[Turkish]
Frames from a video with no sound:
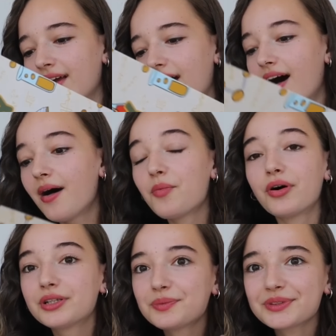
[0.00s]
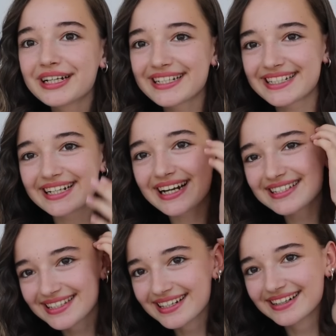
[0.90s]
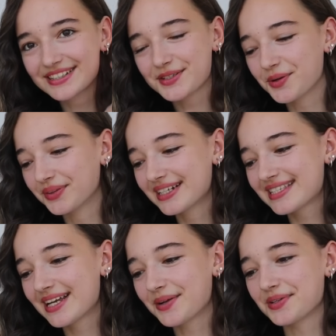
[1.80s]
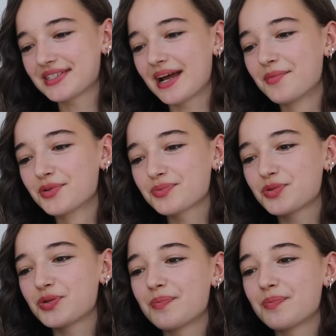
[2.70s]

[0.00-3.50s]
Aa bu arada bunların içlerinden sticker çıkıyor. Onları size göstermeyi unutmuşum.